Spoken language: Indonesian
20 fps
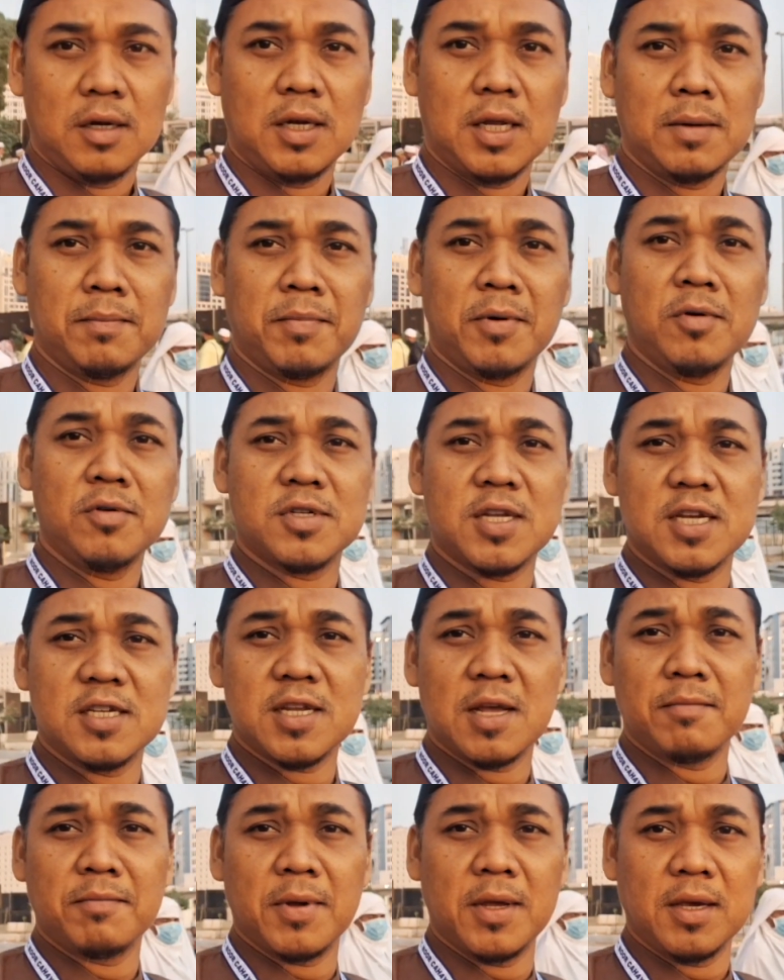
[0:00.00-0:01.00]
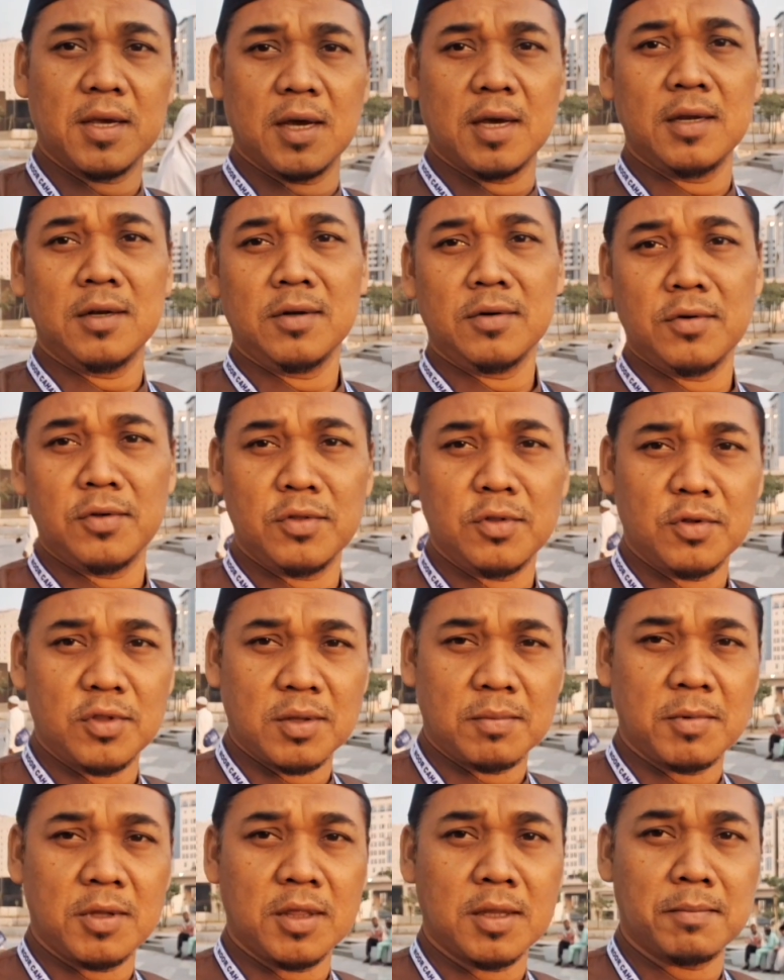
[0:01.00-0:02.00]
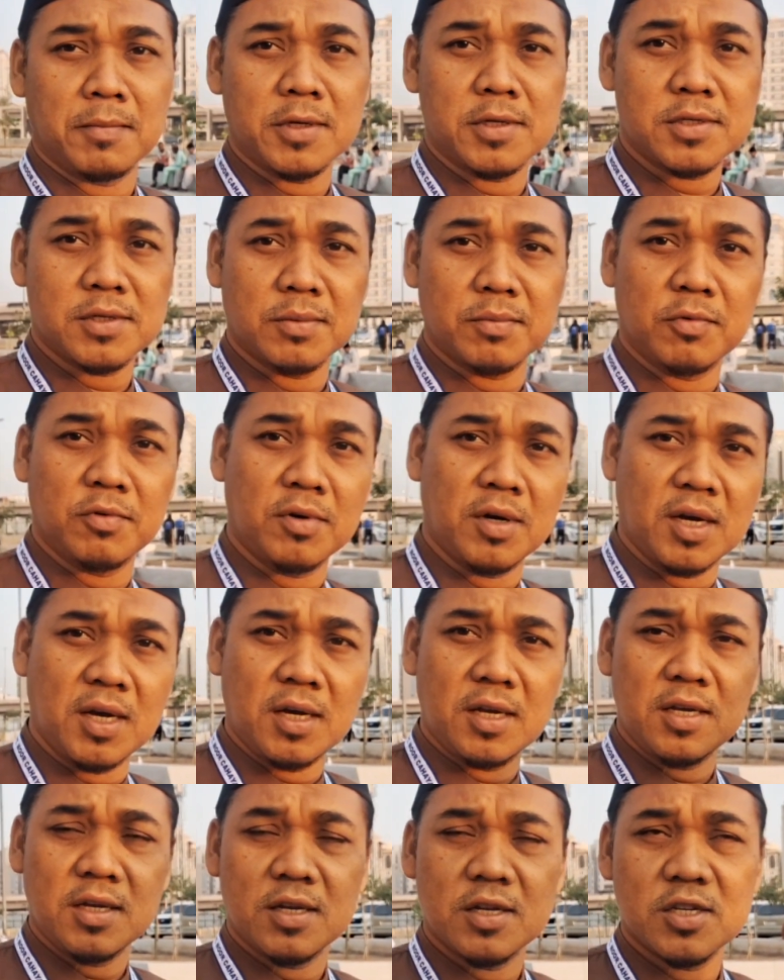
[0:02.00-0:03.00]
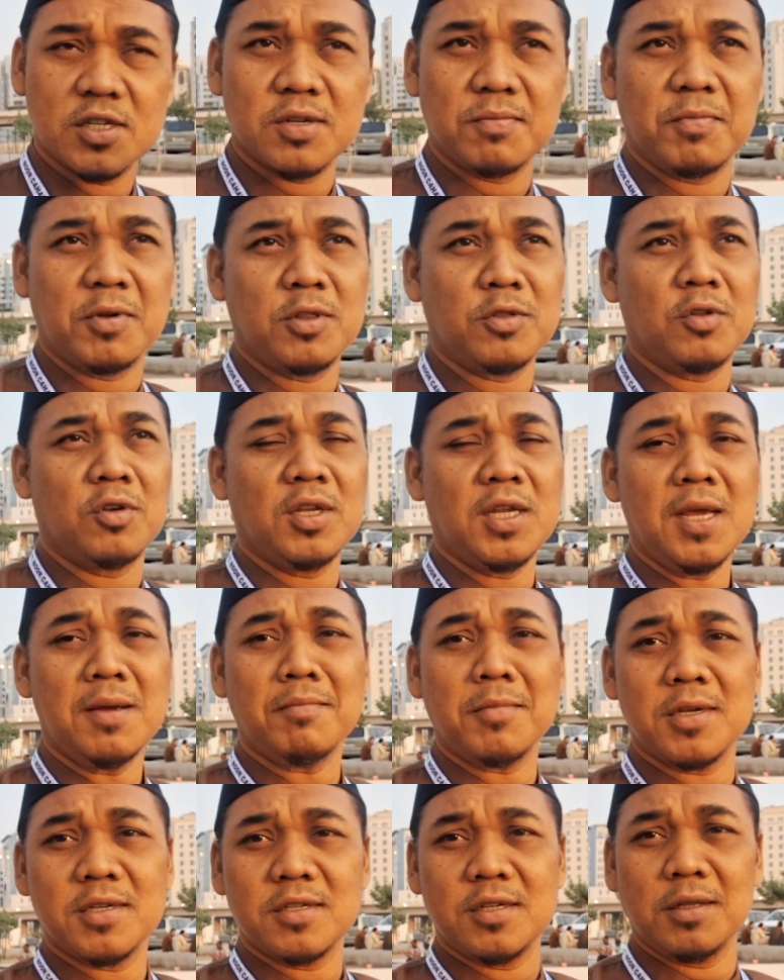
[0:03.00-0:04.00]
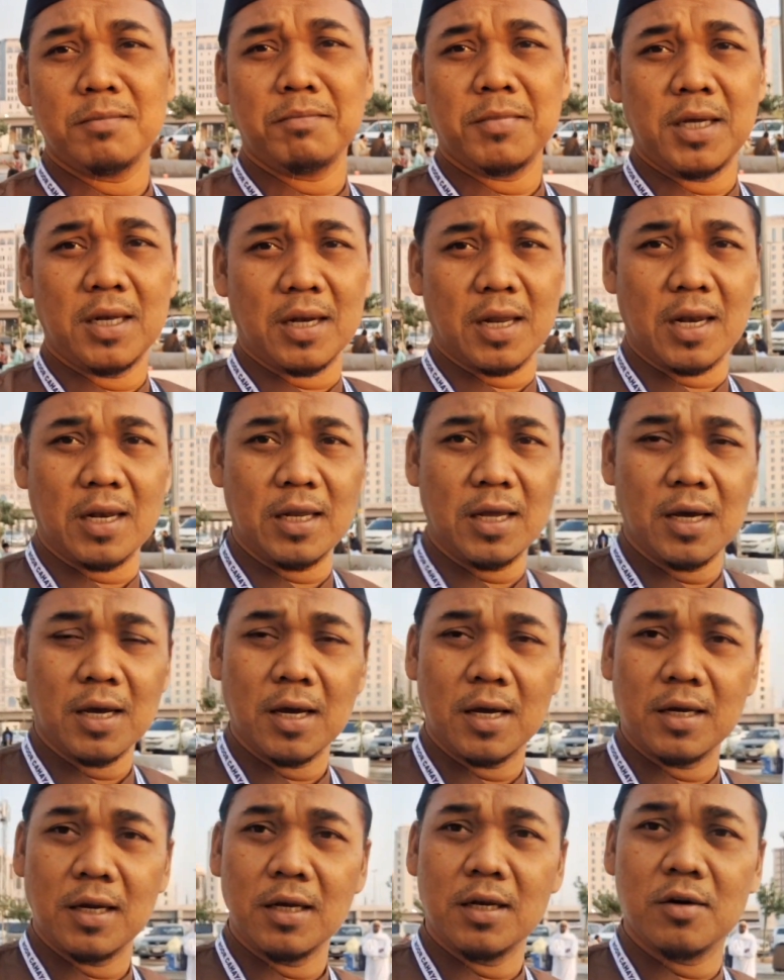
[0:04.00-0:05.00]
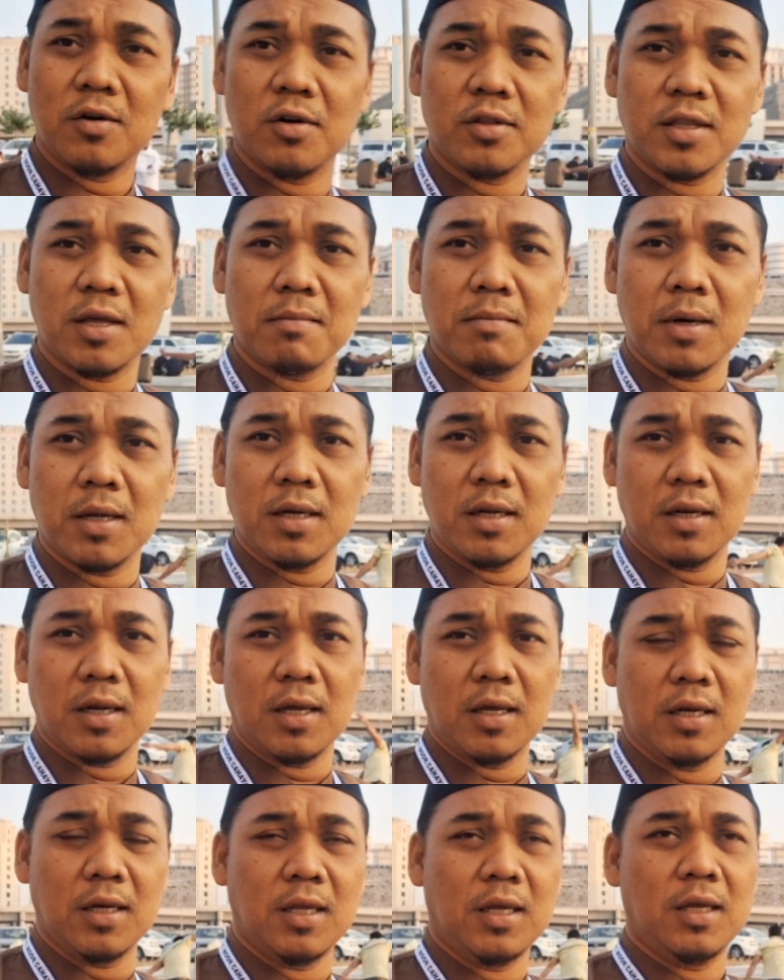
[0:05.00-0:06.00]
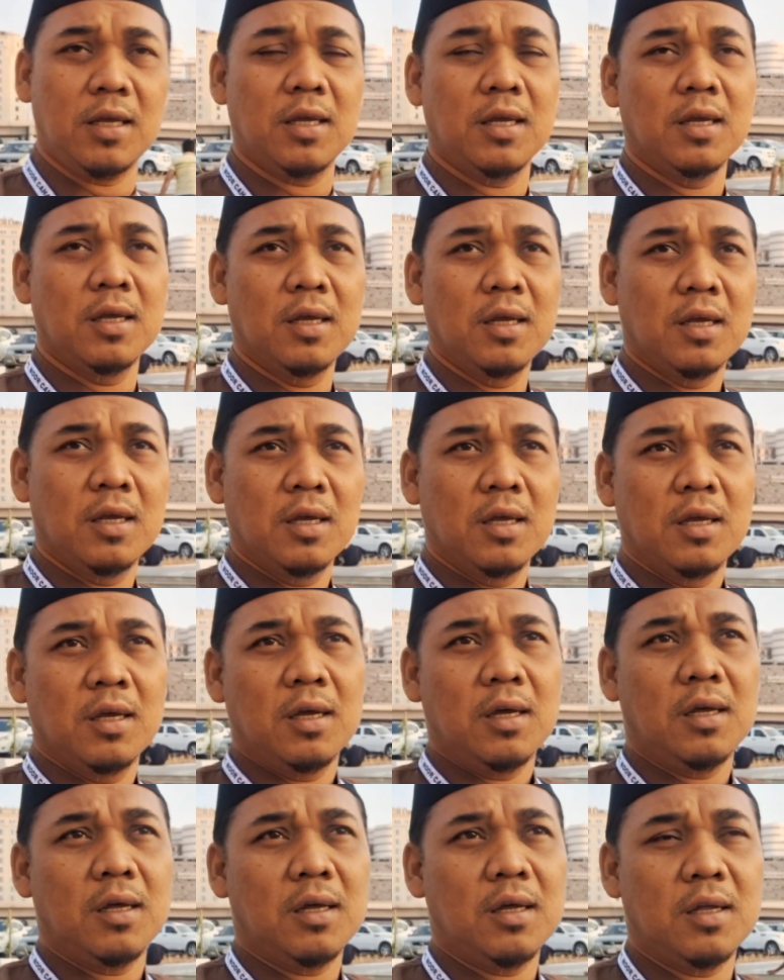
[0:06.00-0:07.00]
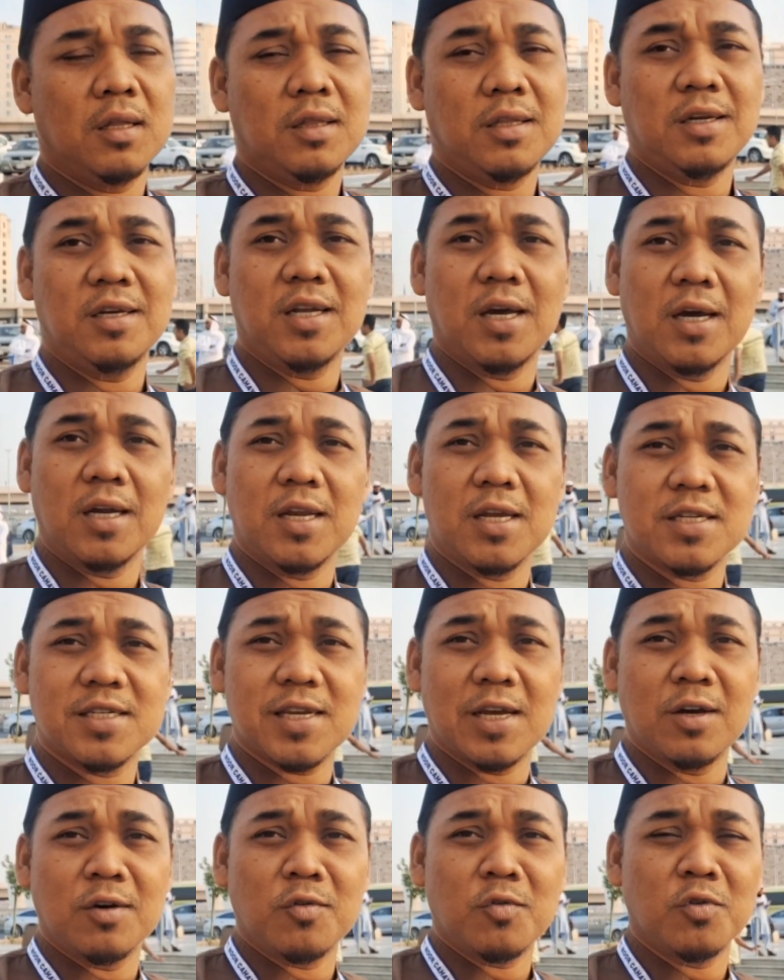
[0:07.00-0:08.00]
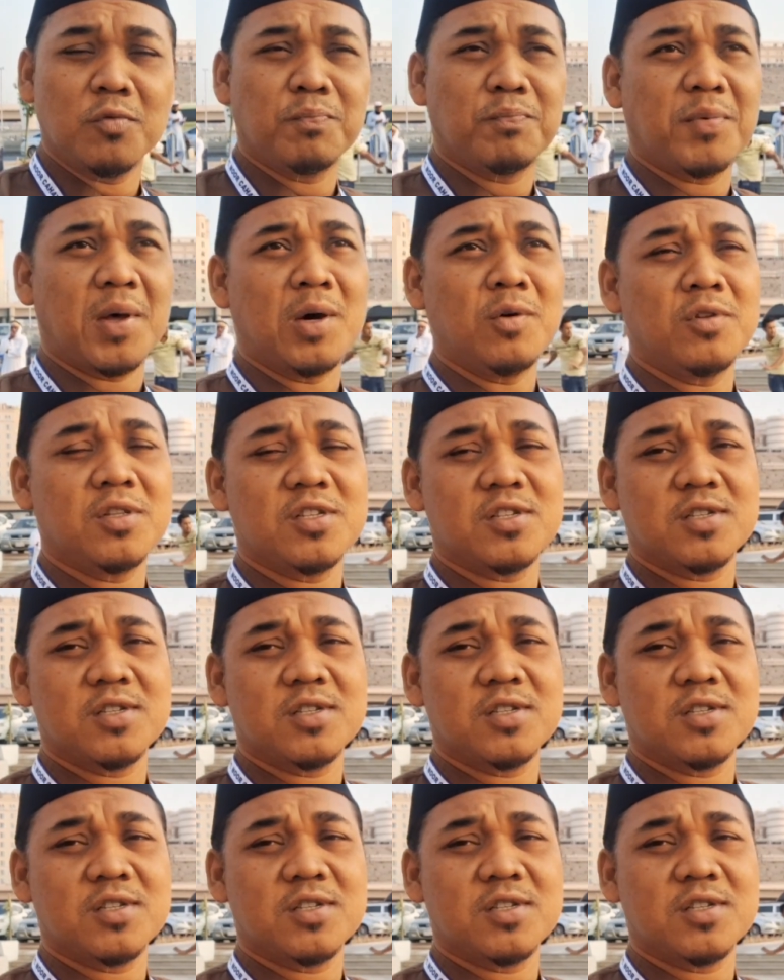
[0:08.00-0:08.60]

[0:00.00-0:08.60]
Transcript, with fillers: Dan perlu saya sampaikan untuk teman-teman semua, sebetulnya Masjid Bilal yang ada di kota Madinah ini e, tidak ada sangkut paut